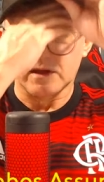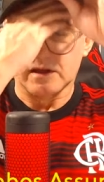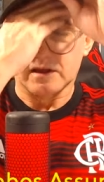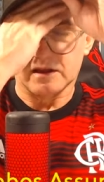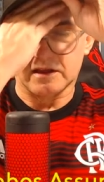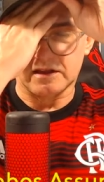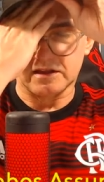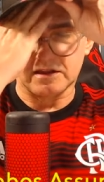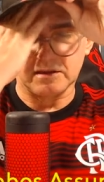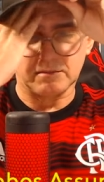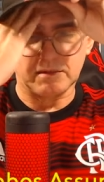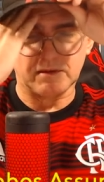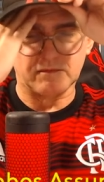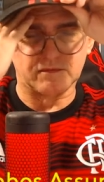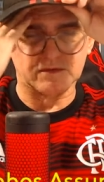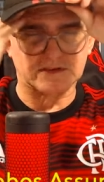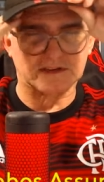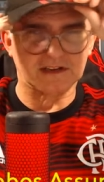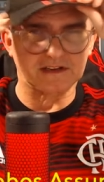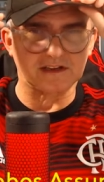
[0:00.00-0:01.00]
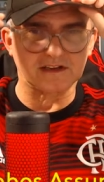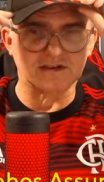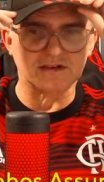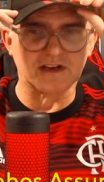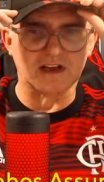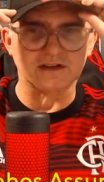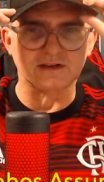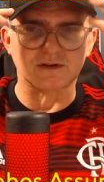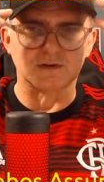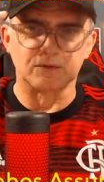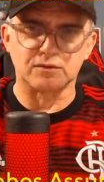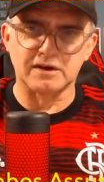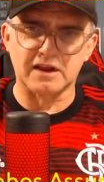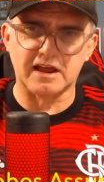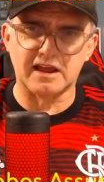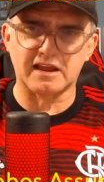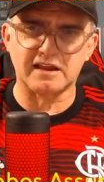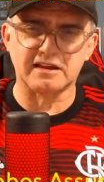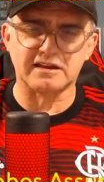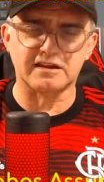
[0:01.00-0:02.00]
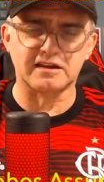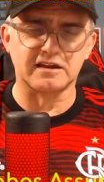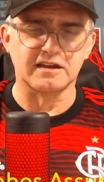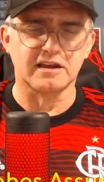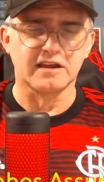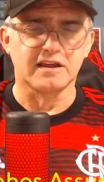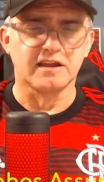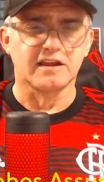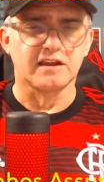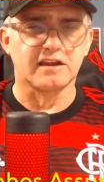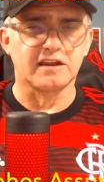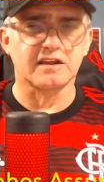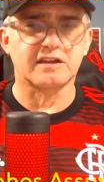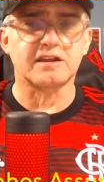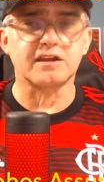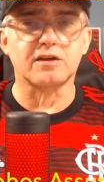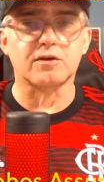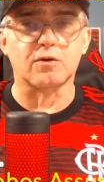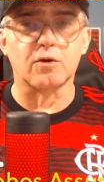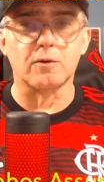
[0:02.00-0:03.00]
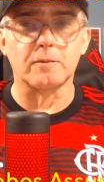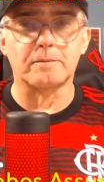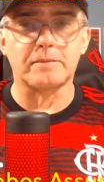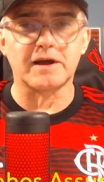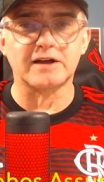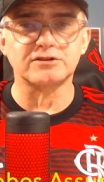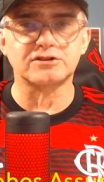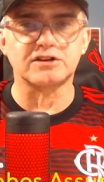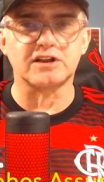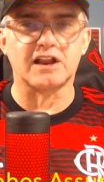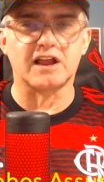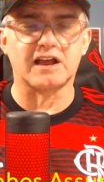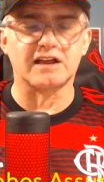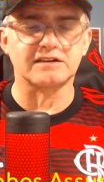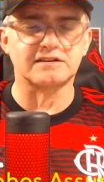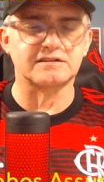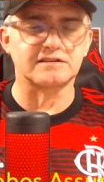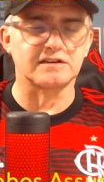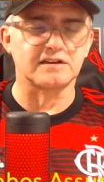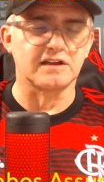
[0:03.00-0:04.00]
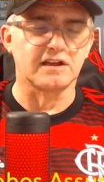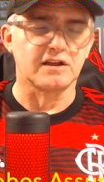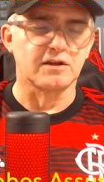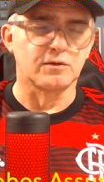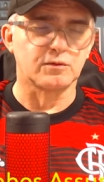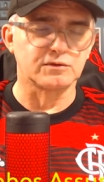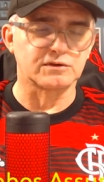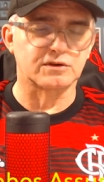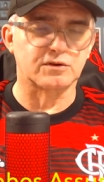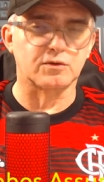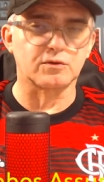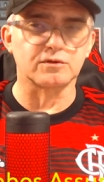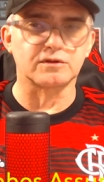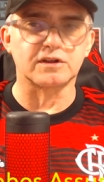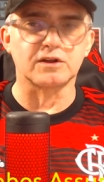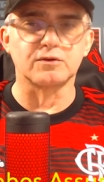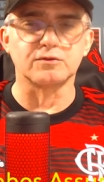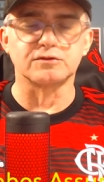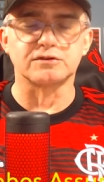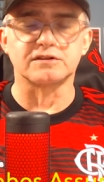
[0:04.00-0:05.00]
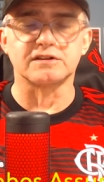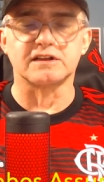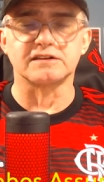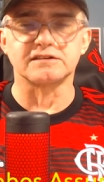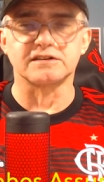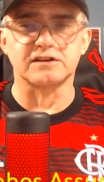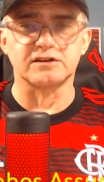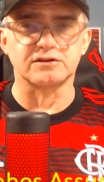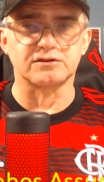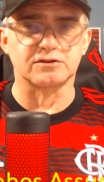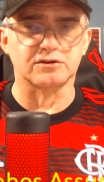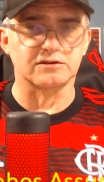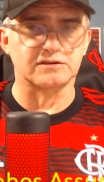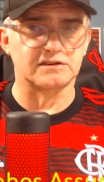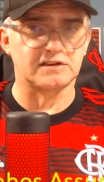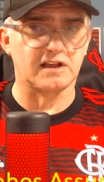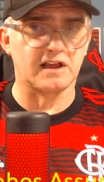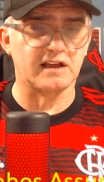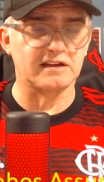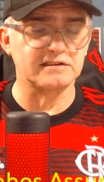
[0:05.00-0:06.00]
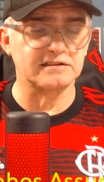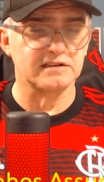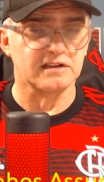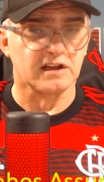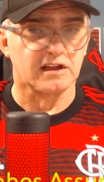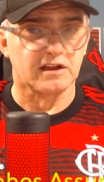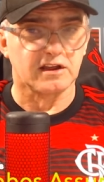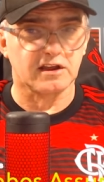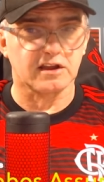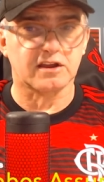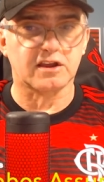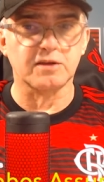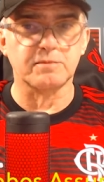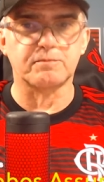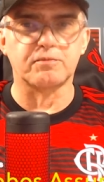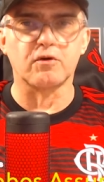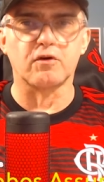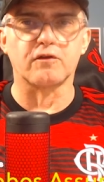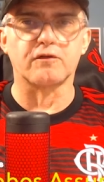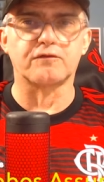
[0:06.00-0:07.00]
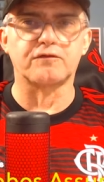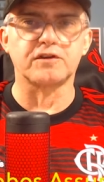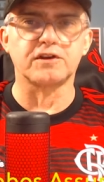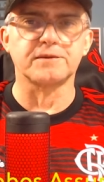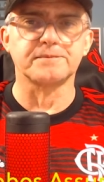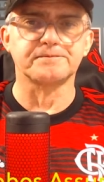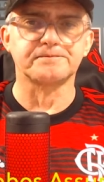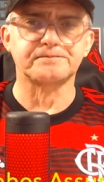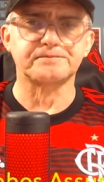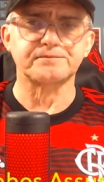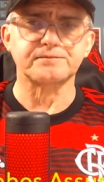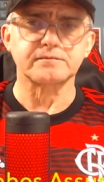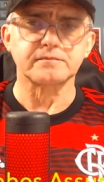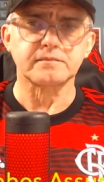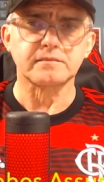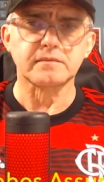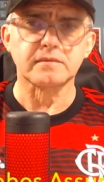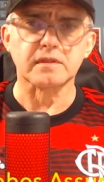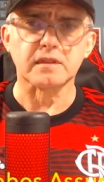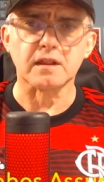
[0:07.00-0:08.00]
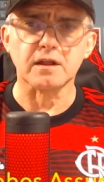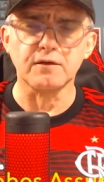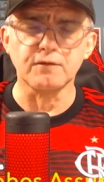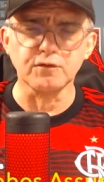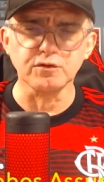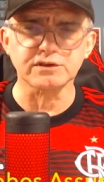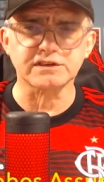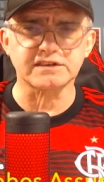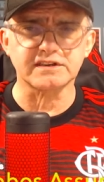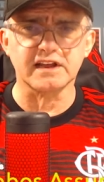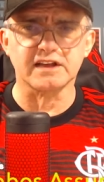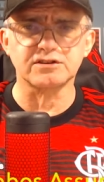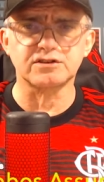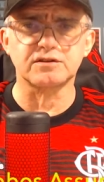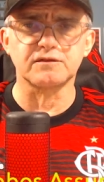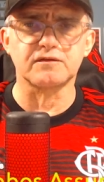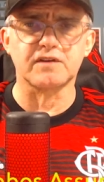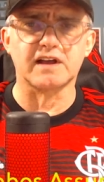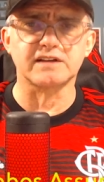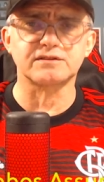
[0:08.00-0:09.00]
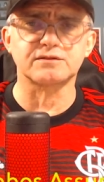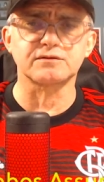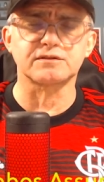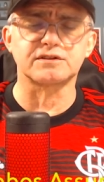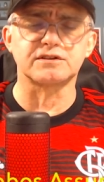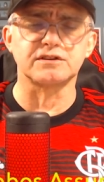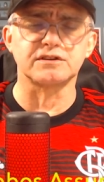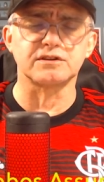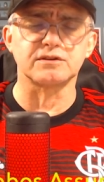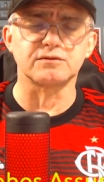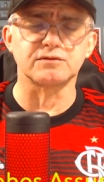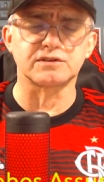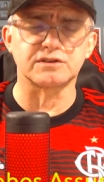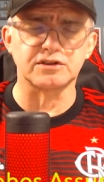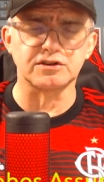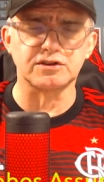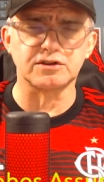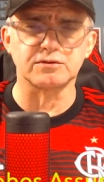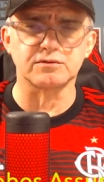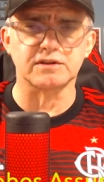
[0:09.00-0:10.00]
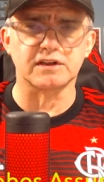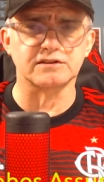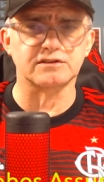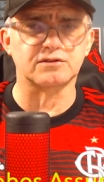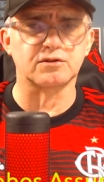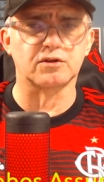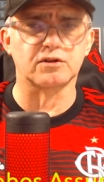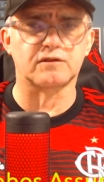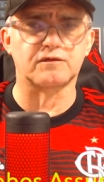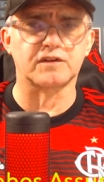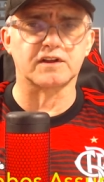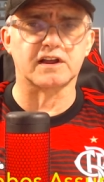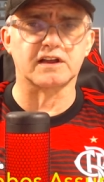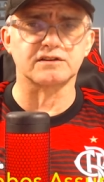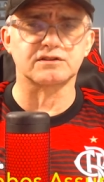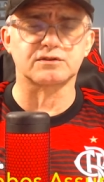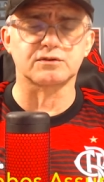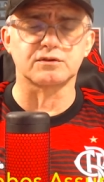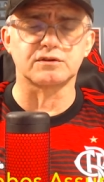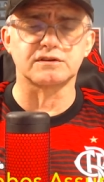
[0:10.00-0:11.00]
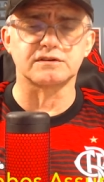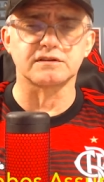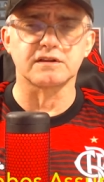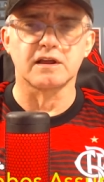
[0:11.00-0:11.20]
que também você deixasse o like e que compartilhasse os conteúdos nas redes sociais e que, por fim, você ativasse o sininho das notificações